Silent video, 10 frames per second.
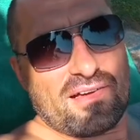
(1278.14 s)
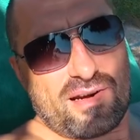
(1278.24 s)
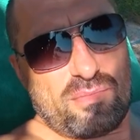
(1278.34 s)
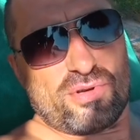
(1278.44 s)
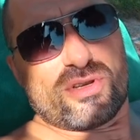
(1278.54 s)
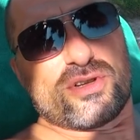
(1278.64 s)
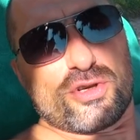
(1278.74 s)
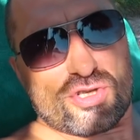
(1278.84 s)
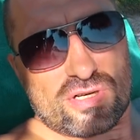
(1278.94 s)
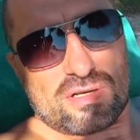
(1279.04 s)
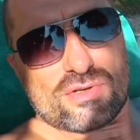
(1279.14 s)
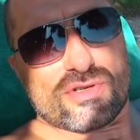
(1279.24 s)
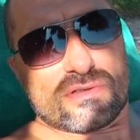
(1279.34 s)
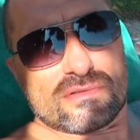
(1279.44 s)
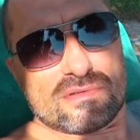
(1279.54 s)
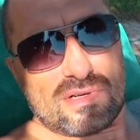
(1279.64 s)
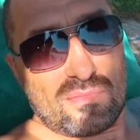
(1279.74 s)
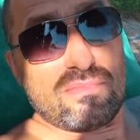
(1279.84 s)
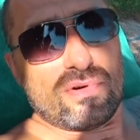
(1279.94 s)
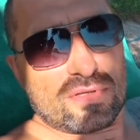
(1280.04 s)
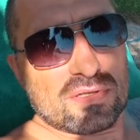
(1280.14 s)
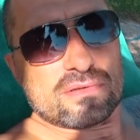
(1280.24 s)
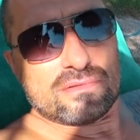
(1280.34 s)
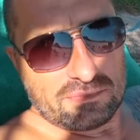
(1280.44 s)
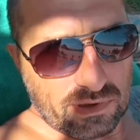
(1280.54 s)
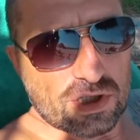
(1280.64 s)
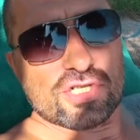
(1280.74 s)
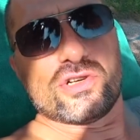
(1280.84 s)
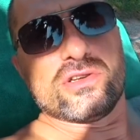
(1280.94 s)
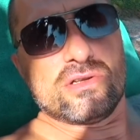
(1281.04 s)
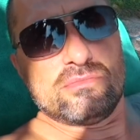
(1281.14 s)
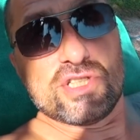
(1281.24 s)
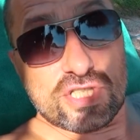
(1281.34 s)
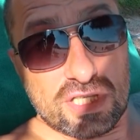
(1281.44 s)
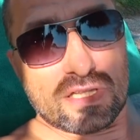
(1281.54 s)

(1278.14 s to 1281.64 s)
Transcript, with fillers: Работает тоже, короче. Работает напряженно, мешки